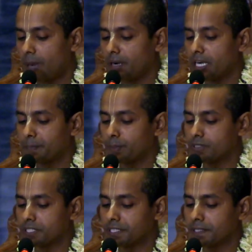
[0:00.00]
আমার
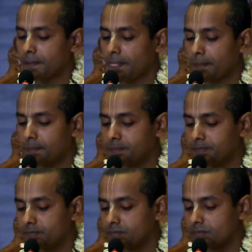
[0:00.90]
প্রতি
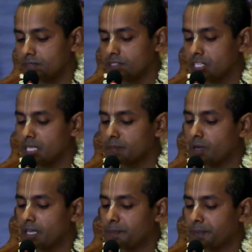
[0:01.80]

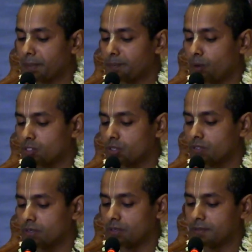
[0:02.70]
চিন্ময় প্রেম
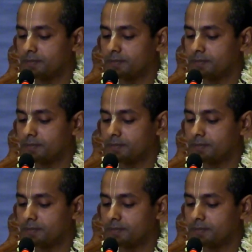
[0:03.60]
প্রেমবশত